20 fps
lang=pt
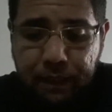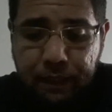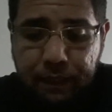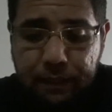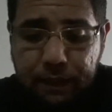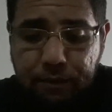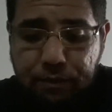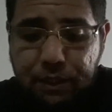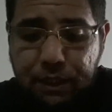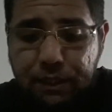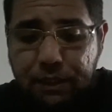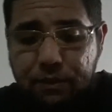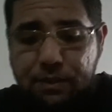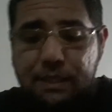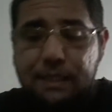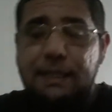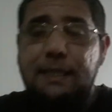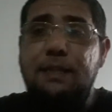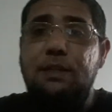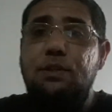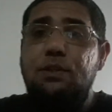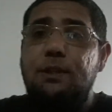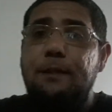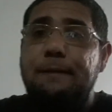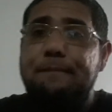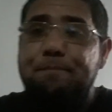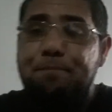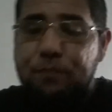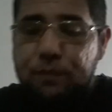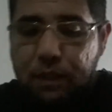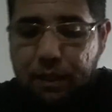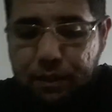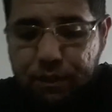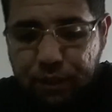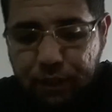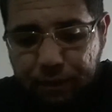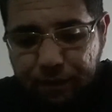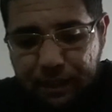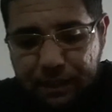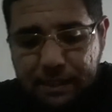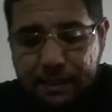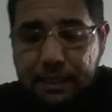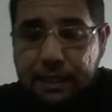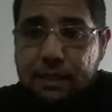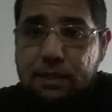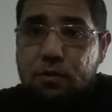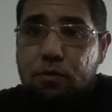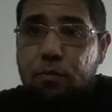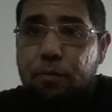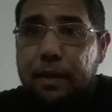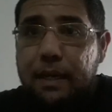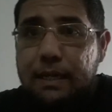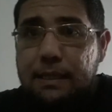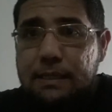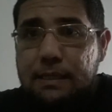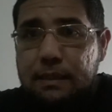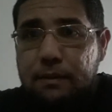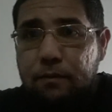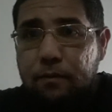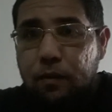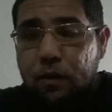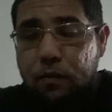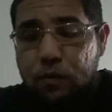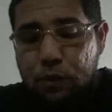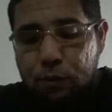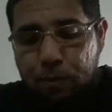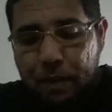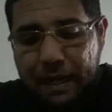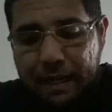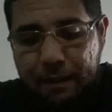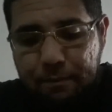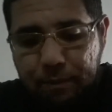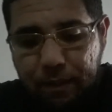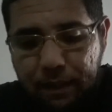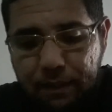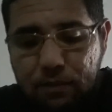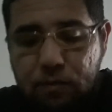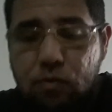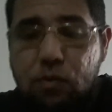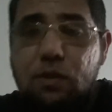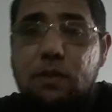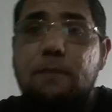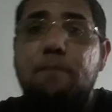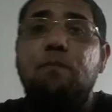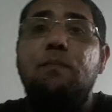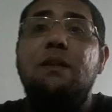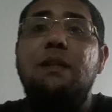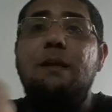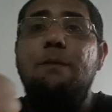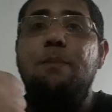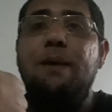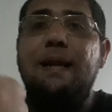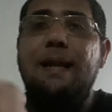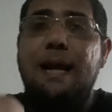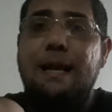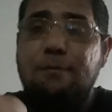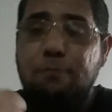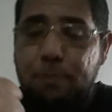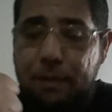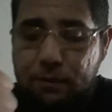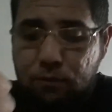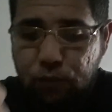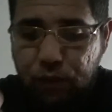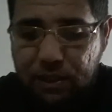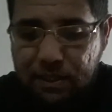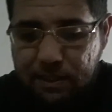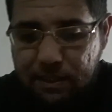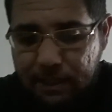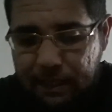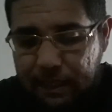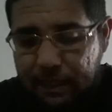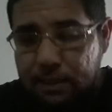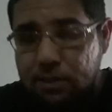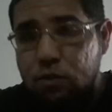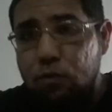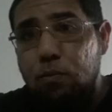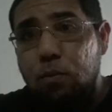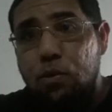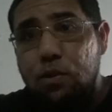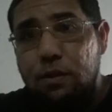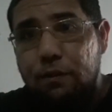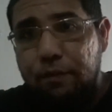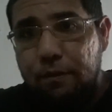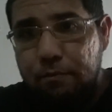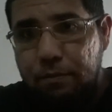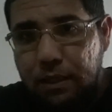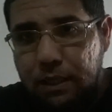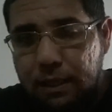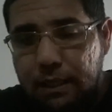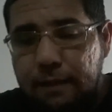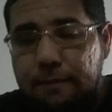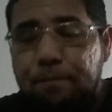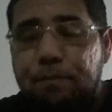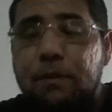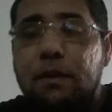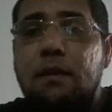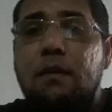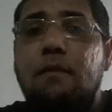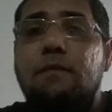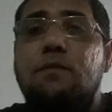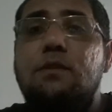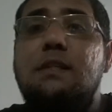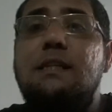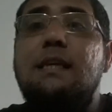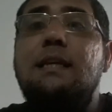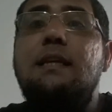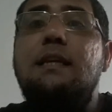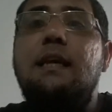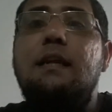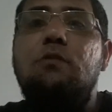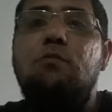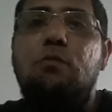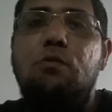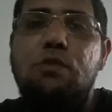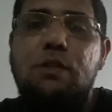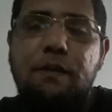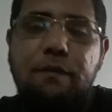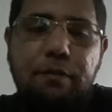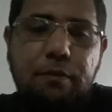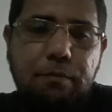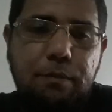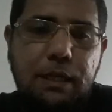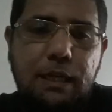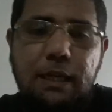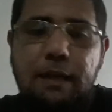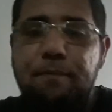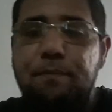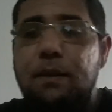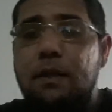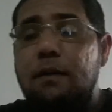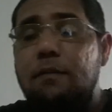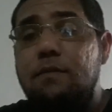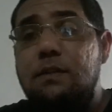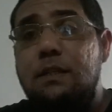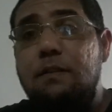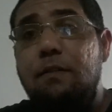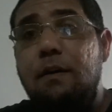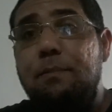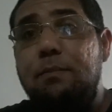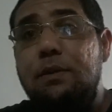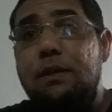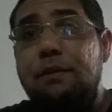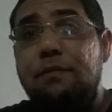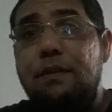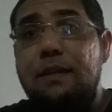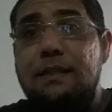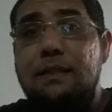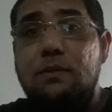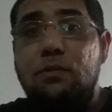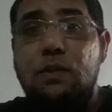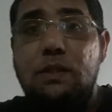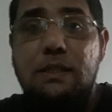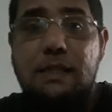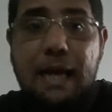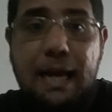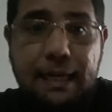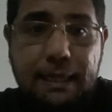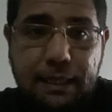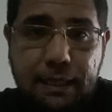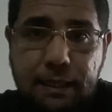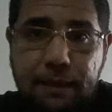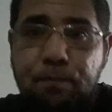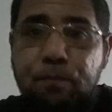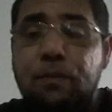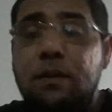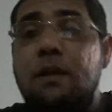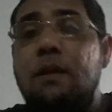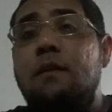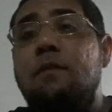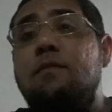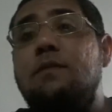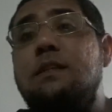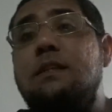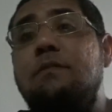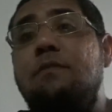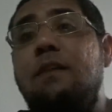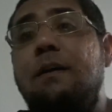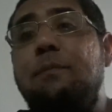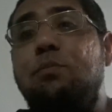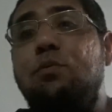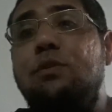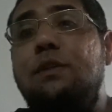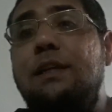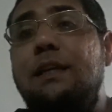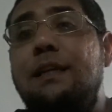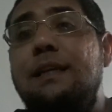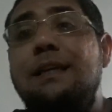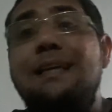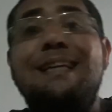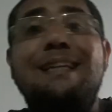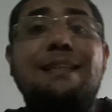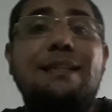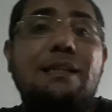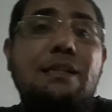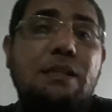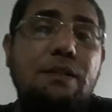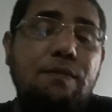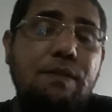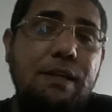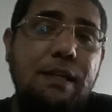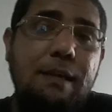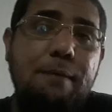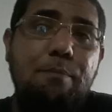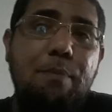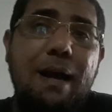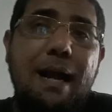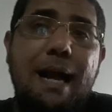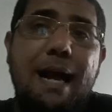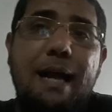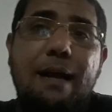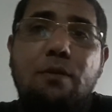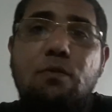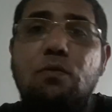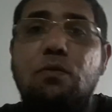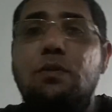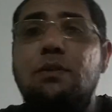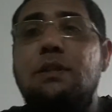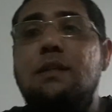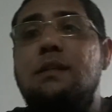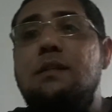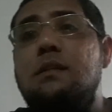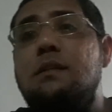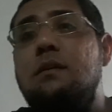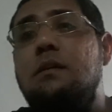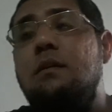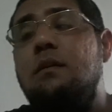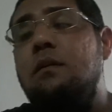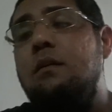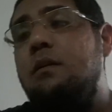Então, gente, é o seguinte. Dia 26 começam os pagamentos liberados para o NIS 6 do Bolsa Família. Você que é do Bolsa Família, você vai poder fazer o saque, você vai poder transferir, pagar contas